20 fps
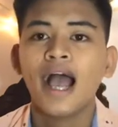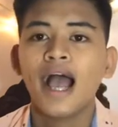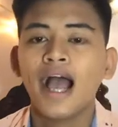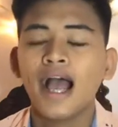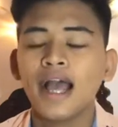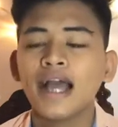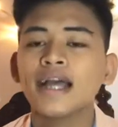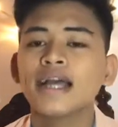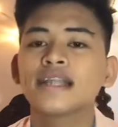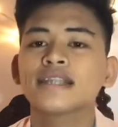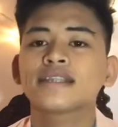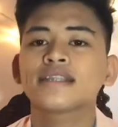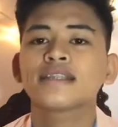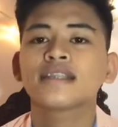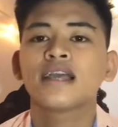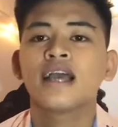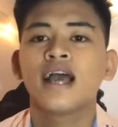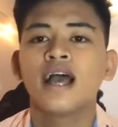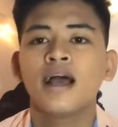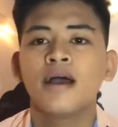at
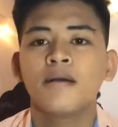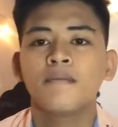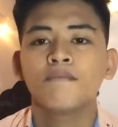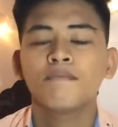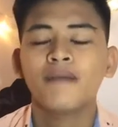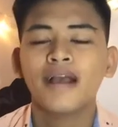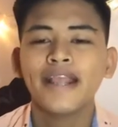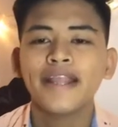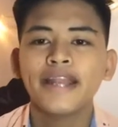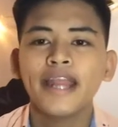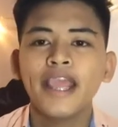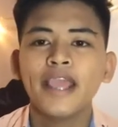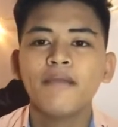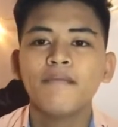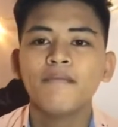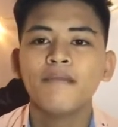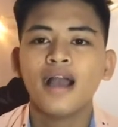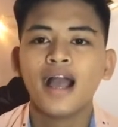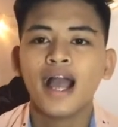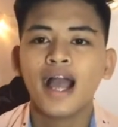my
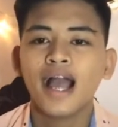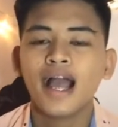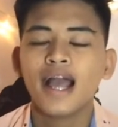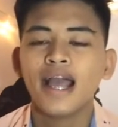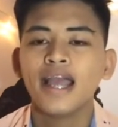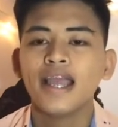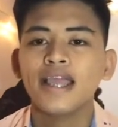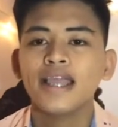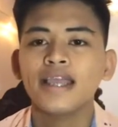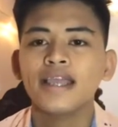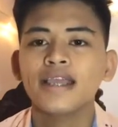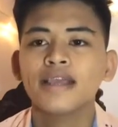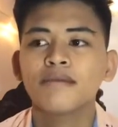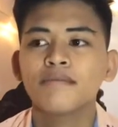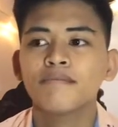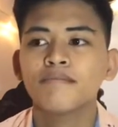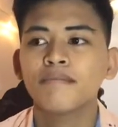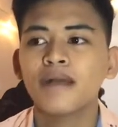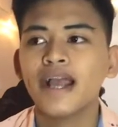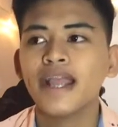name I
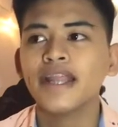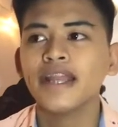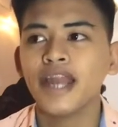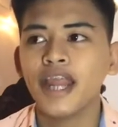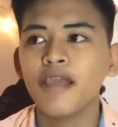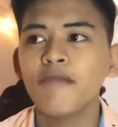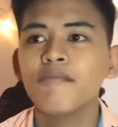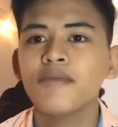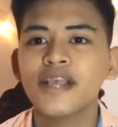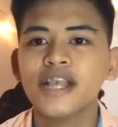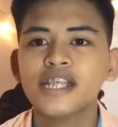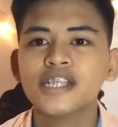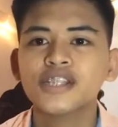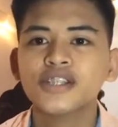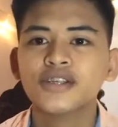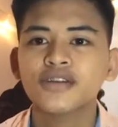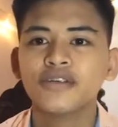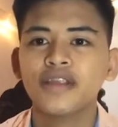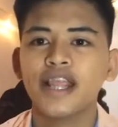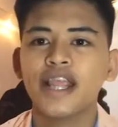my name
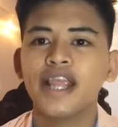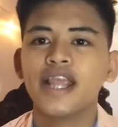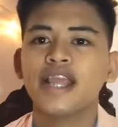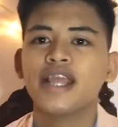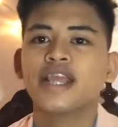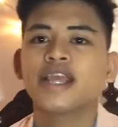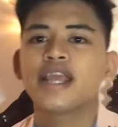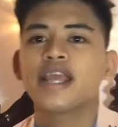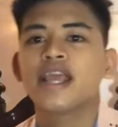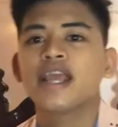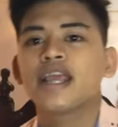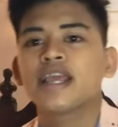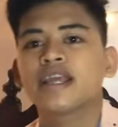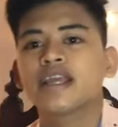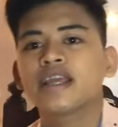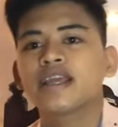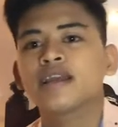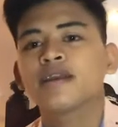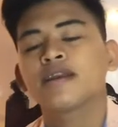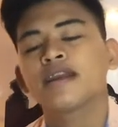history
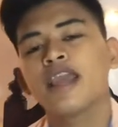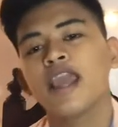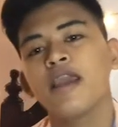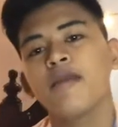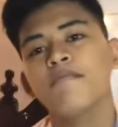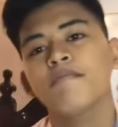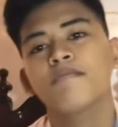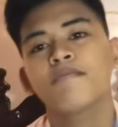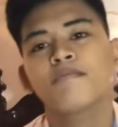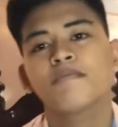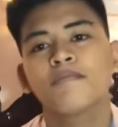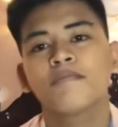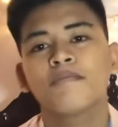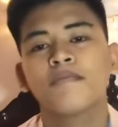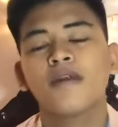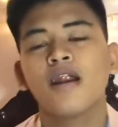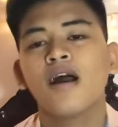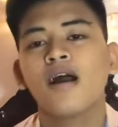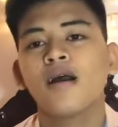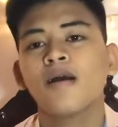came
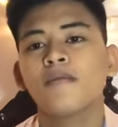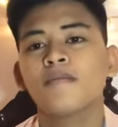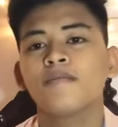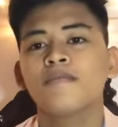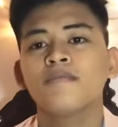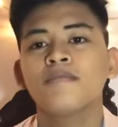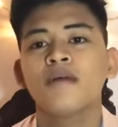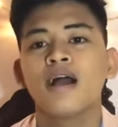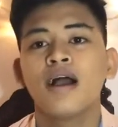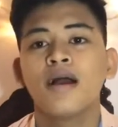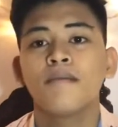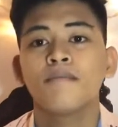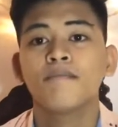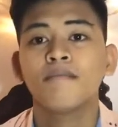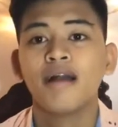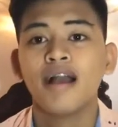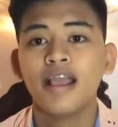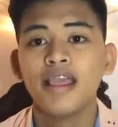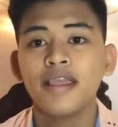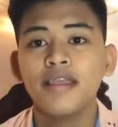from
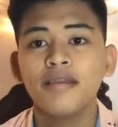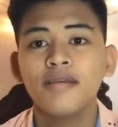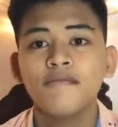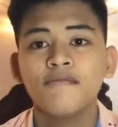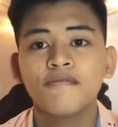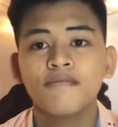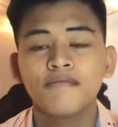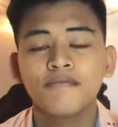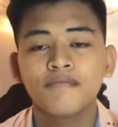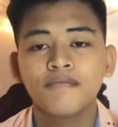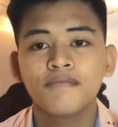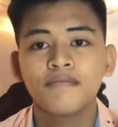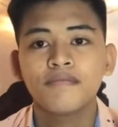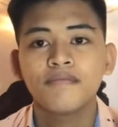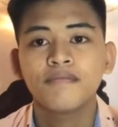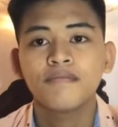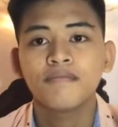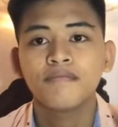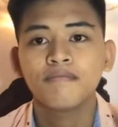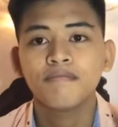my
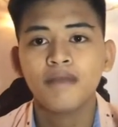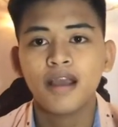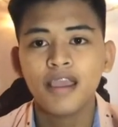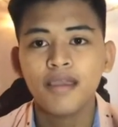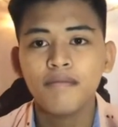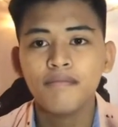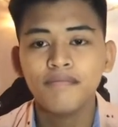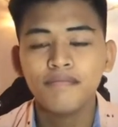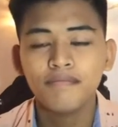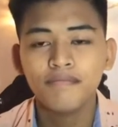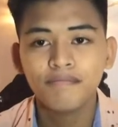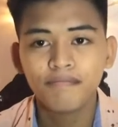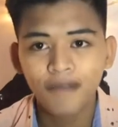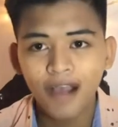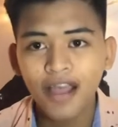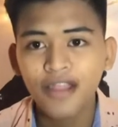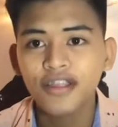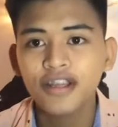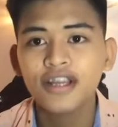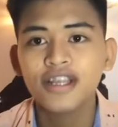my
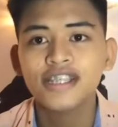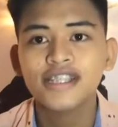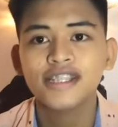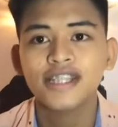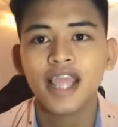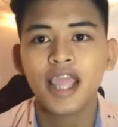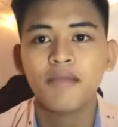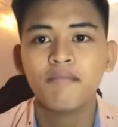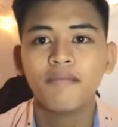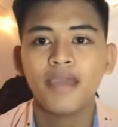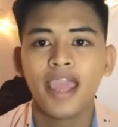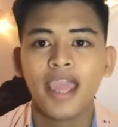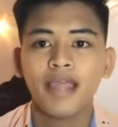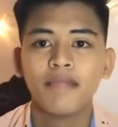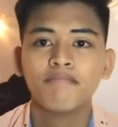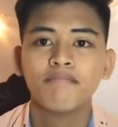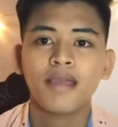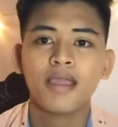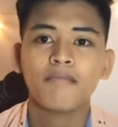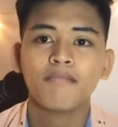father's name
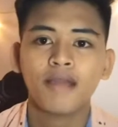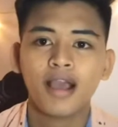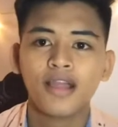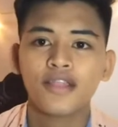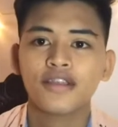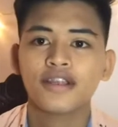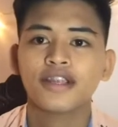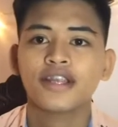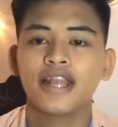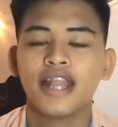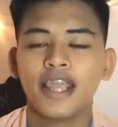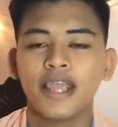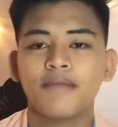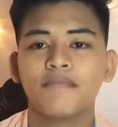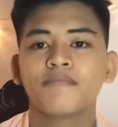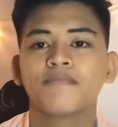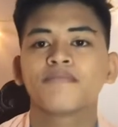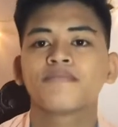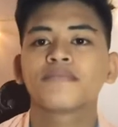and my mother name.